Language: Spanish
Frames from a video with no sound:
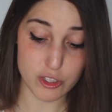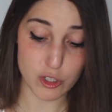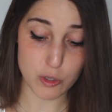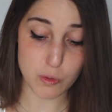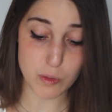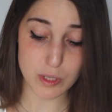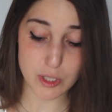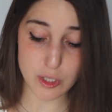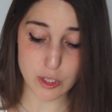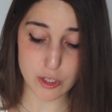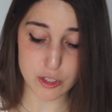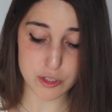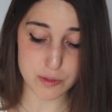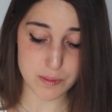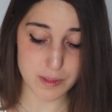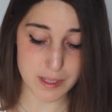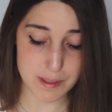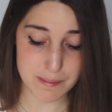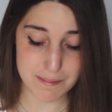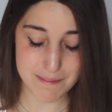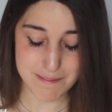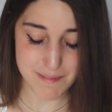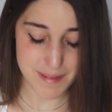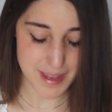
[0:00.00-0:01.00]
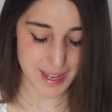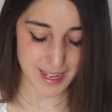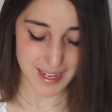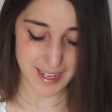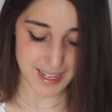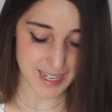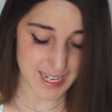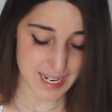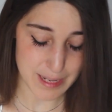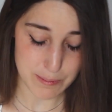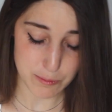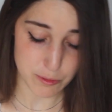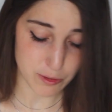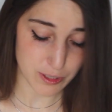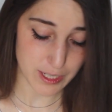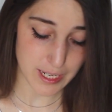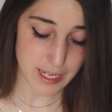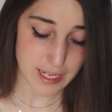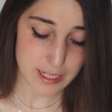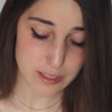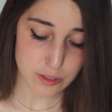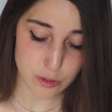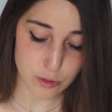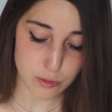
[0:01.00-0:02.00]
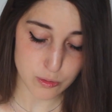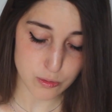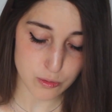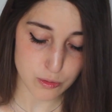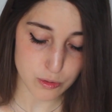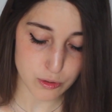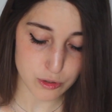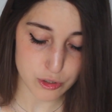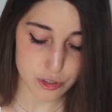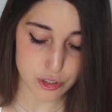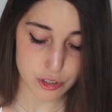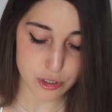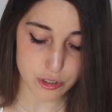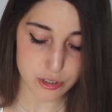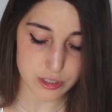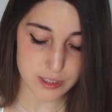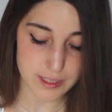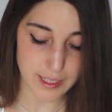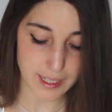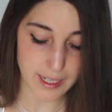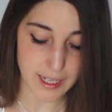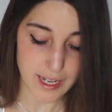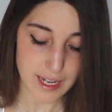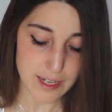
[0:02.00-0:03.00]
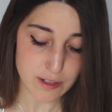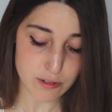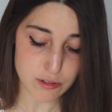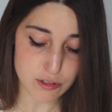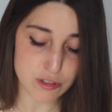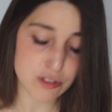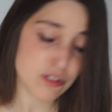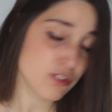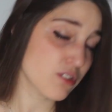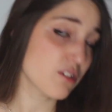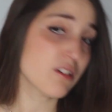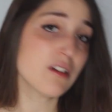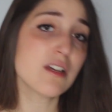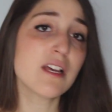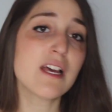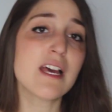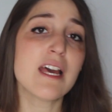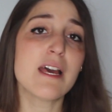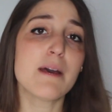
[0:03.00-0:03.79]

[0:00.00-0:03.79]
yo cuando los vi me enamoré, son unos shorts tejanos. Yo